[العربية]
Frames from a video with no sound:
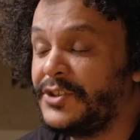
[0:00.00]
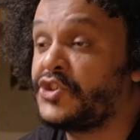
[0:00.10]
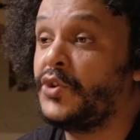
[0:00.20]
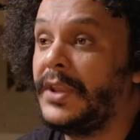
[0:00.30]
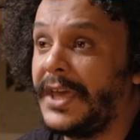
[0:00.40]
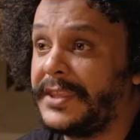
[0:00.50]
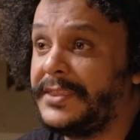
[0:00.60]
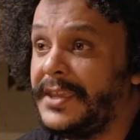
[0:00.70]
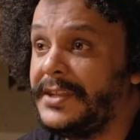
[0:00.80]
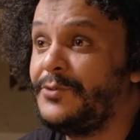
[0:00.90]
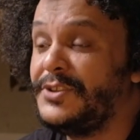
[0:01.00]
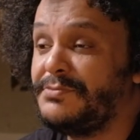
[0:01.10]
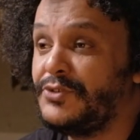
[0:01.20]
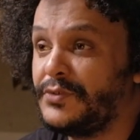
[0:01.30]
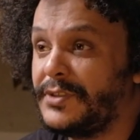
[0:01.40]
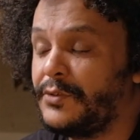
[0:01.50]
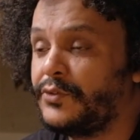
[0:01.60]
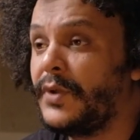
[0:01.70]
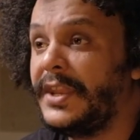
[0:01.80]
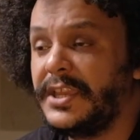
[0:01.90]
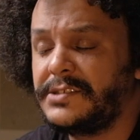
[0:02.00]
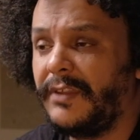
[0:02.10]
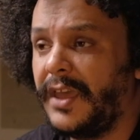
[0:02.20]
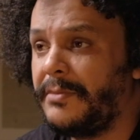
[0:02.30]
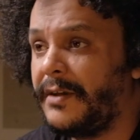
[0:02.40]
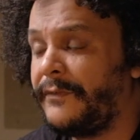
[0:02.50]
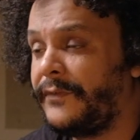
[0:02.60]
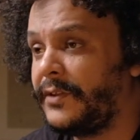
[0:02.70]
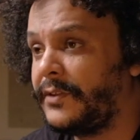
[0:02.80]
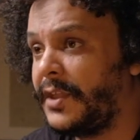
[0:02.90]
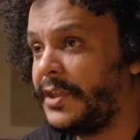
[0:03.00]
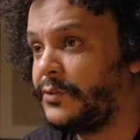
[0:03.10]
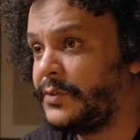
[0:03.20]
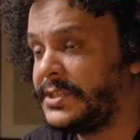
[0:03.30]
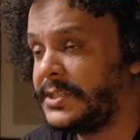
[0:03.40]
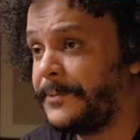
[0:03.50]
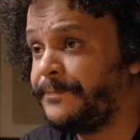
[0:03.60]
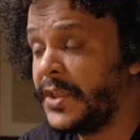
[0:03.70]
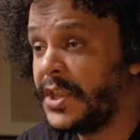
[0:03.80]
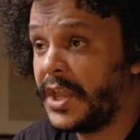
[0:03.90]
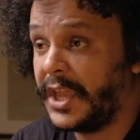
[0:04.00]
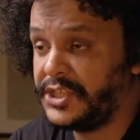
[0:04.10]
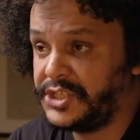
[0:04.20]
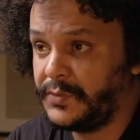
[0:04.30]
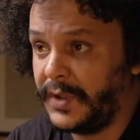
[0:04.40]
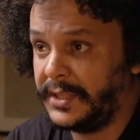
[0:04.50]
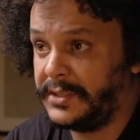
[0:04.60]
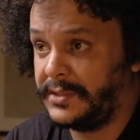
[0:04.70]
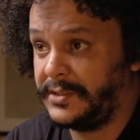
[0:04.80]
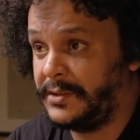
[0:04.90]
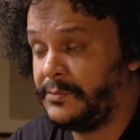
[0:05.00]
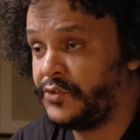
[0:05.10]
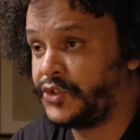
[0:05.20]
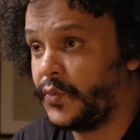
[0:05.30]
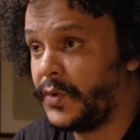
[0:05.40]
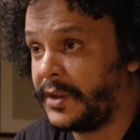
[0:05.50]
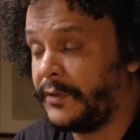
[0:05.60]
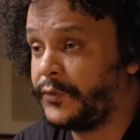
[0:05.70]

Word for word: نرجعوا للقرض ديالنا واللي سميتو ناروتو كان عايش في الغابه في اندونيسيا غادي يجي واحد المصور